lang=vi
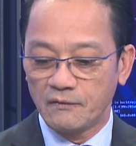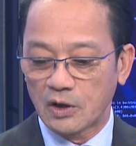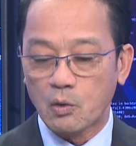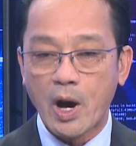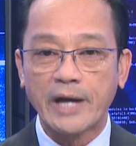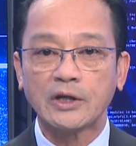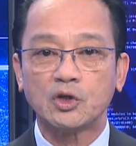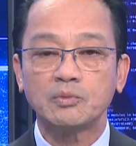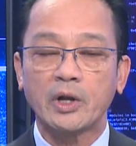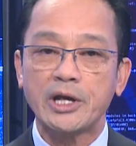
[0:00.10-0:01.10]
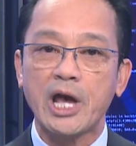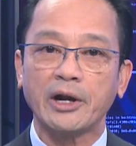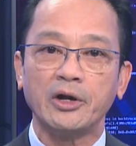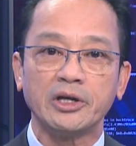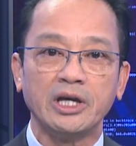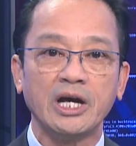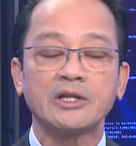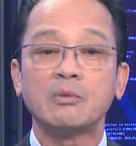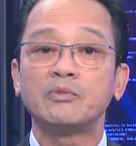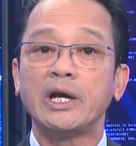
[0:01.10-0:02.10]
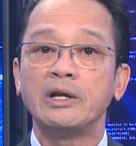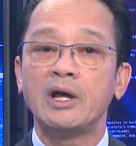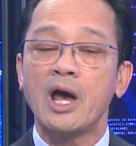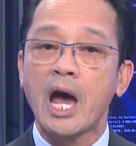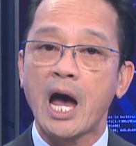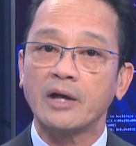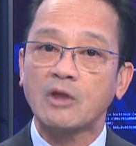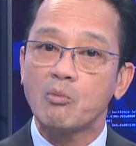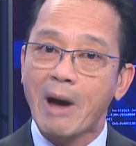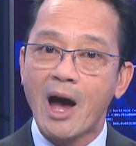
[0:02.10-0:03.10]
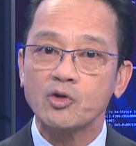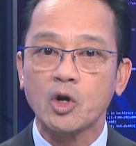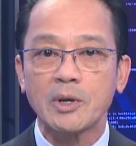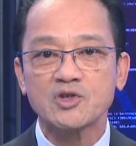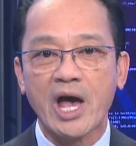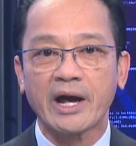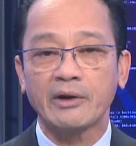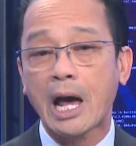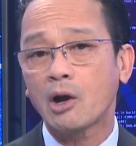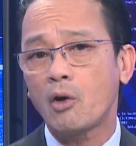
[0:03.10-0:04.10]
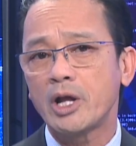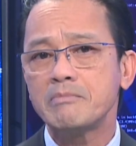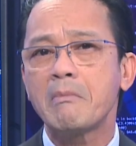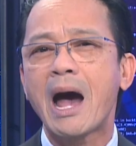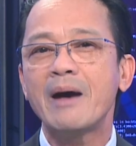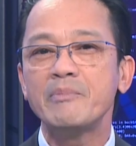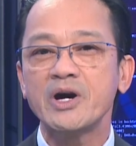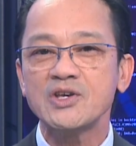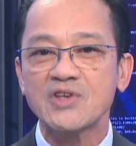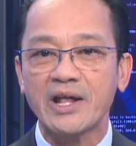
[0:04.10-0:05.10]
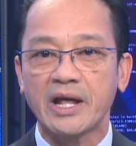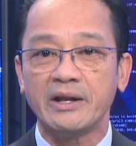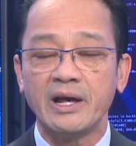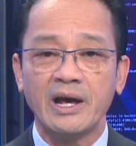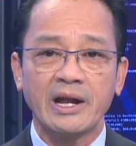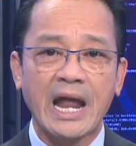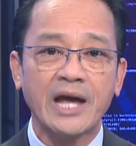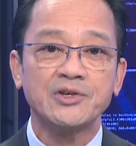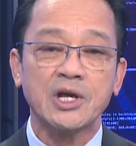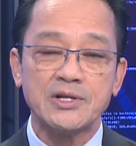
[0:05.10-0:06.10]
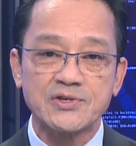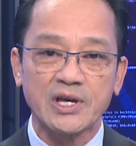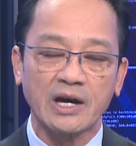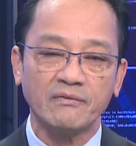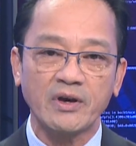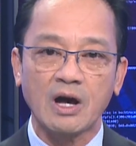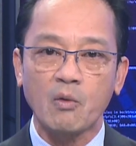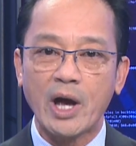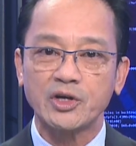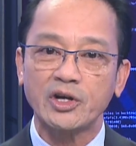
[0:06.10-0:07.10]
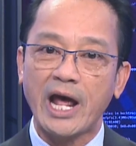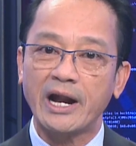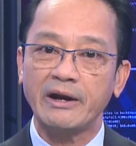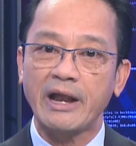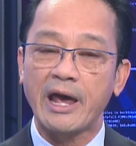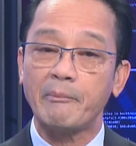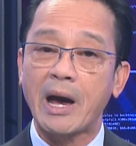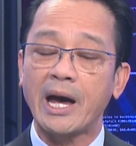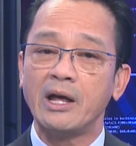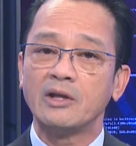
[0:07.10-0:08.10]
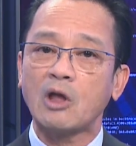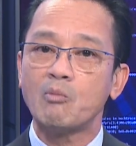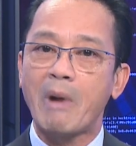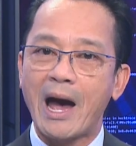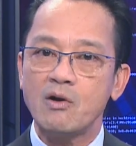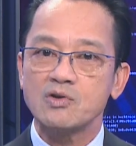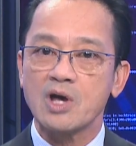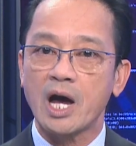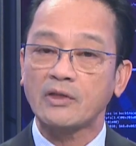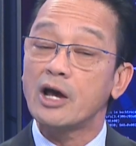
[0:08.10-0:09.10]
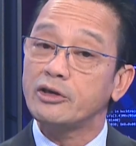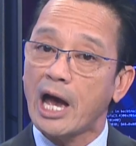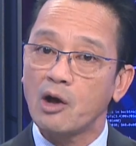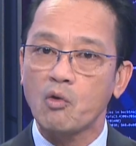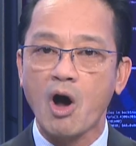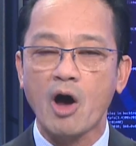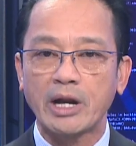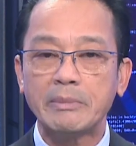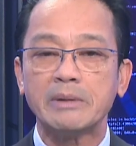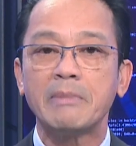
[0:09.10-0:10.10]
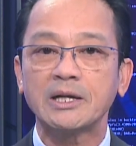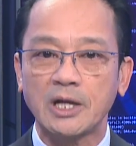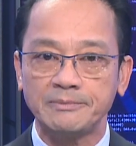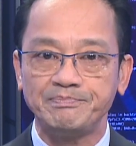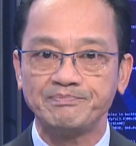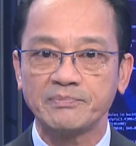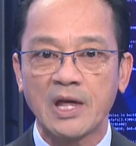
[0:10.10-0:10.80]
Vừa qua thì chúng tôi đã nhận được những à, thông tin à, thông báo cho biết rằng đã có đến 30 gia đình đã trình diện với cơ quan chức năng để mà thông báo à, thân nhân của họ đã bị mất tích.